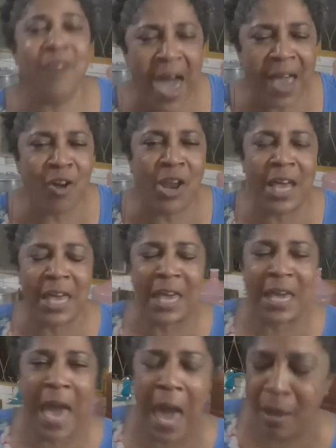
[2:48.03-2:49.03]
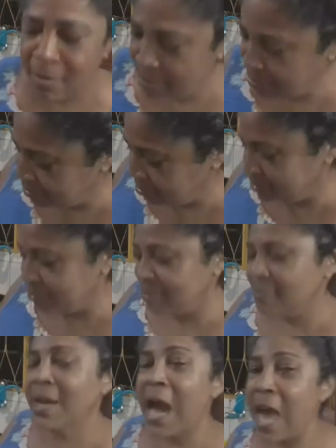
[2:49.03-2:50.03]
Vai, coleguinha!
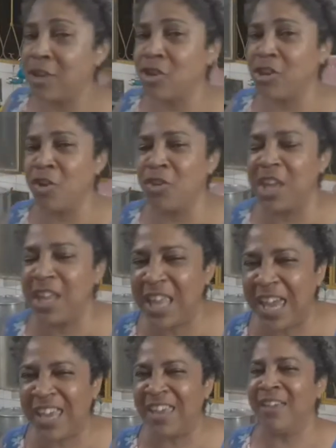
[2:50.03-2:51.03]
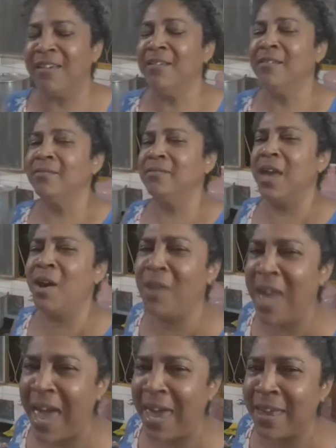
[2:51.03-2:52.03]
Gasta teu dedo aí! Deu
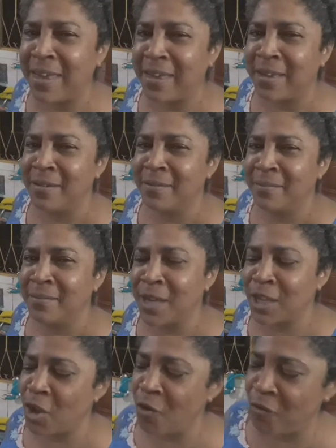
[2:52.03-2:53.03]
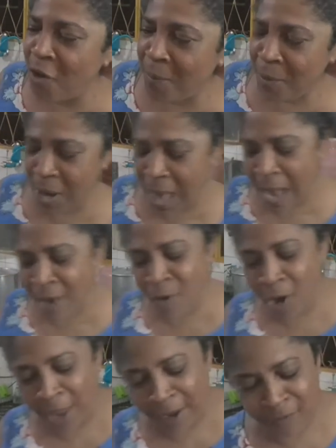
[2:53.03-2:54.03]
like? Então vamos lá
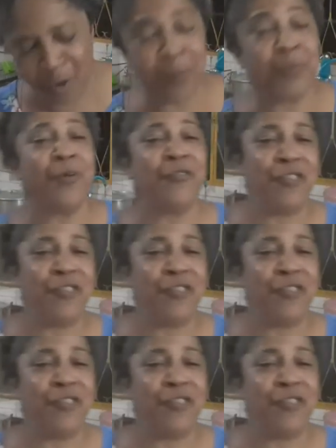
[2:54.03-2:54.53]
agora, vamos pro